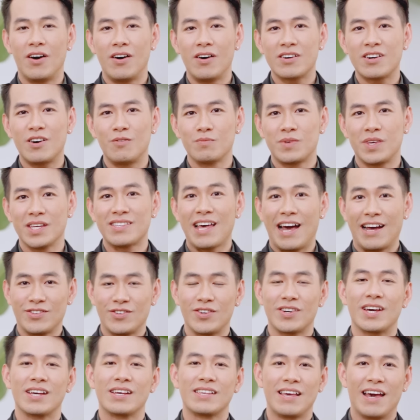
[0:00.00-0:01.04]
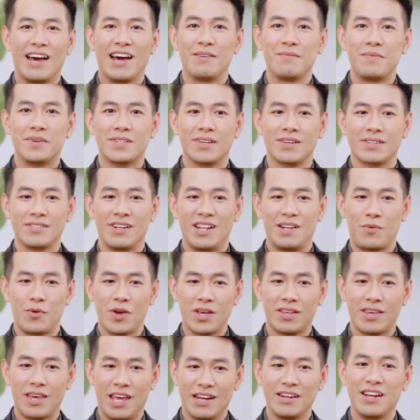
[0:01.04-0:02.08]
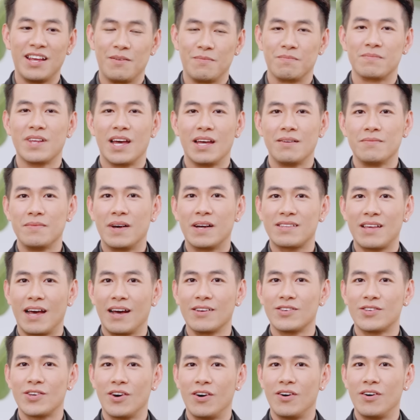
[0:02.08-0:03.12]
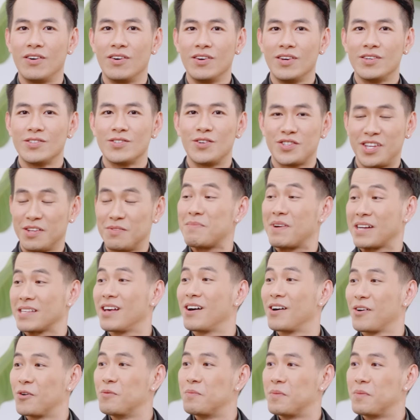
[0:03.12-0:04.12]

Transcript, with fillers: đó không chỉ tặng cho khán giả mà thực sự là một cái kỷ niệm để mà tặng cho, cho chính bản thân